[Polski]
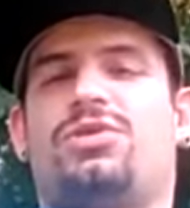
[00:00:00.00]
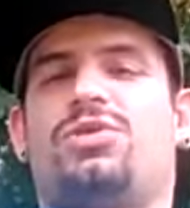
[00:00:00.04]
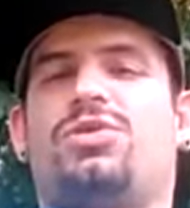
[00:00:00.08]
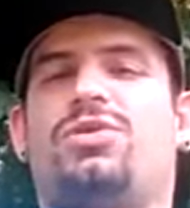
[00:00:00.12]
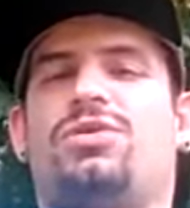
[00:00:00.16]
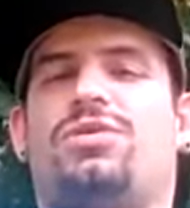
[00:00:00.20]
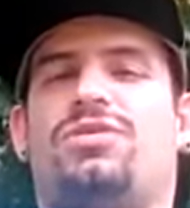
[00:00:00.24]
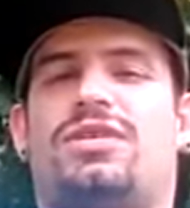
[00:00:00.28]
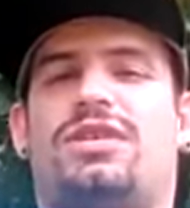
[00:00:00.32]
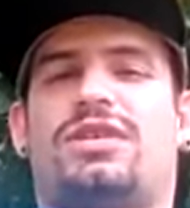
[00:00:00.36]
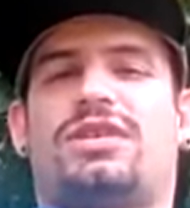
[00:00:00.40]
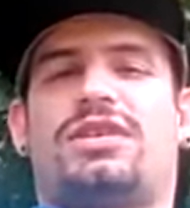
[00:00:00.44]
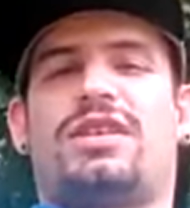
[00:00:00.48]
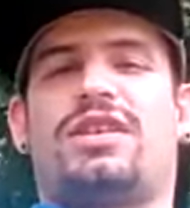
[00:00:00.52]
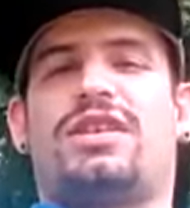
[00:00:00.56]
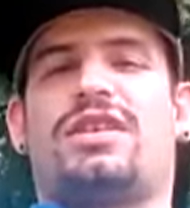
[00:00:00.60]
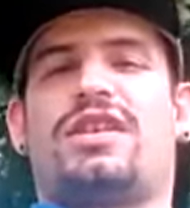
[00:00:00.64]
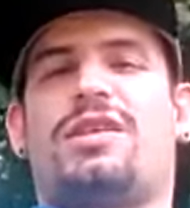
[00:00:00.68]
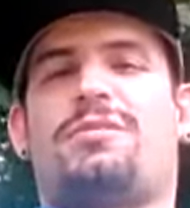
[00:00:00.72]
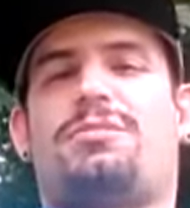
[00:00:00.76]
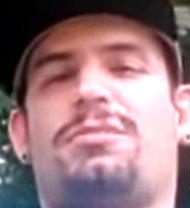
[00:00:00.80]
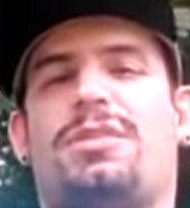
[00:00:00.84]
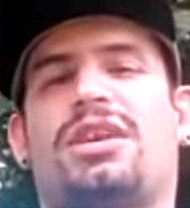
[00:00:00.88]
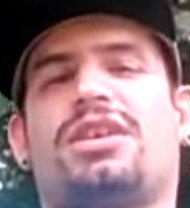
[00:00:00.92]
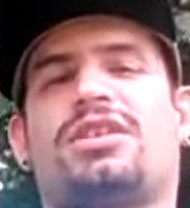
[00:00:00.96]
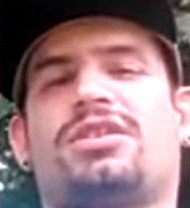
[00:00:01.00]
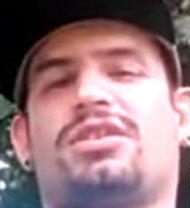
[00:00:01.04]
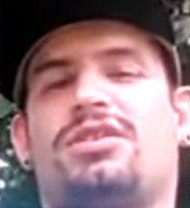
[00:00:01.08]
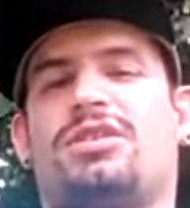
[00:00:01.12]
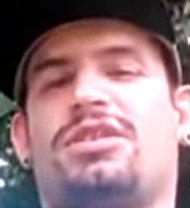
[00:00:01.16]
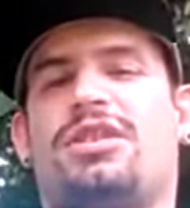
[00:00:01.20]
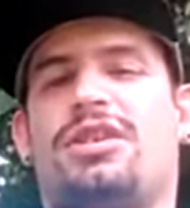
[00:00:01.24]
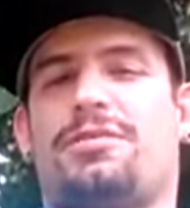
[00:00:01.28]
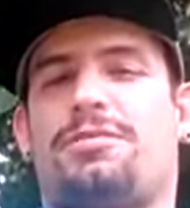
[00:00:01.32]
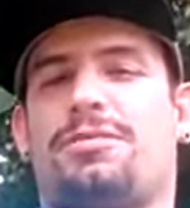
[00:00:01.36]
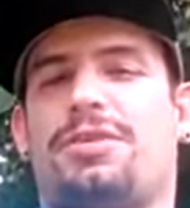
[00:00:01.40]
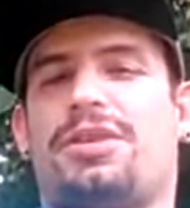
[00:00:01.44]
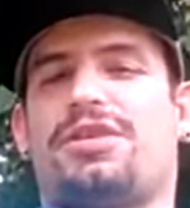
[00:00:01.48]
Kurwa, ten M-Bank
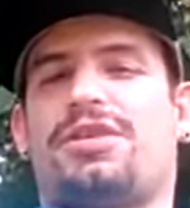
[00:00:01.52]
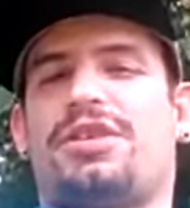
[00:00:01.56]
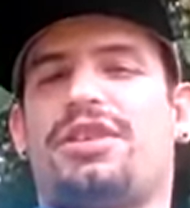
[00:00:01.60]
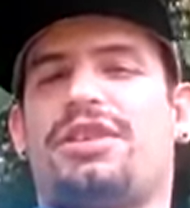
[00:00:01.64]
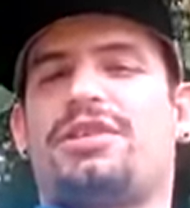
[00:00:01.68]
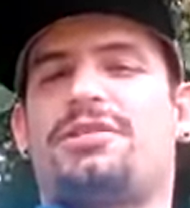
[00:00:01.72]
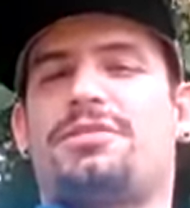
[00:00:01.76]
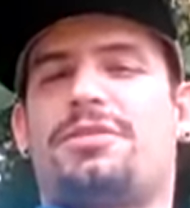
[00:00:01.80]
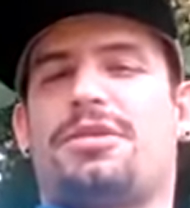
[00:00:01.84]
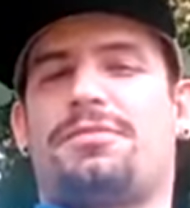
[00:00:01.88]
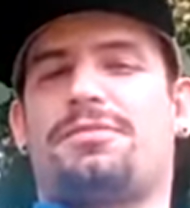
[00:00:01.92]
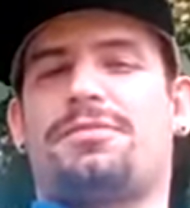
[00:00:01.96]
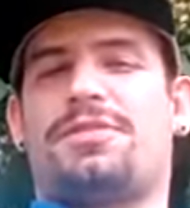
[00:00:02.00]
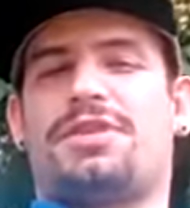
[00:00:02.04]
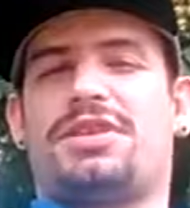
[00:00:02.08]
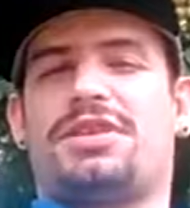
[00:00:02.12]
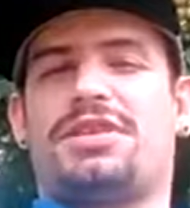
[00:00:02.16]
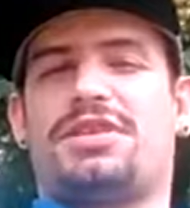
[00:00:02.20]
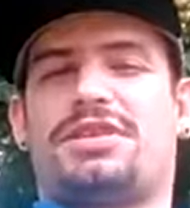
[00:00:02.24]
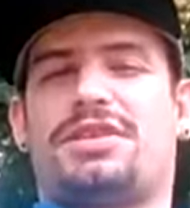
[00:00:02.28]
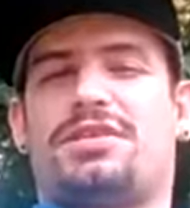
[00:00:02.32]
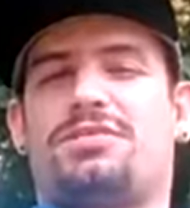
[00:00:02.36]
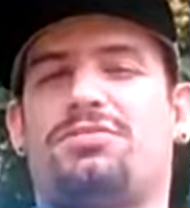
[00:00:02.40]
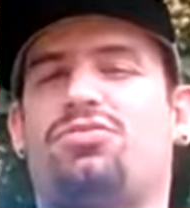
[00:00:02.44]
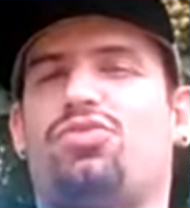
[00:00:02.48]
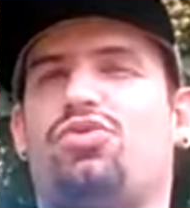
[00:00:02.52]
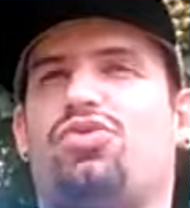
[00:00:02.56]
to naprawdę nie ma pieniędzy,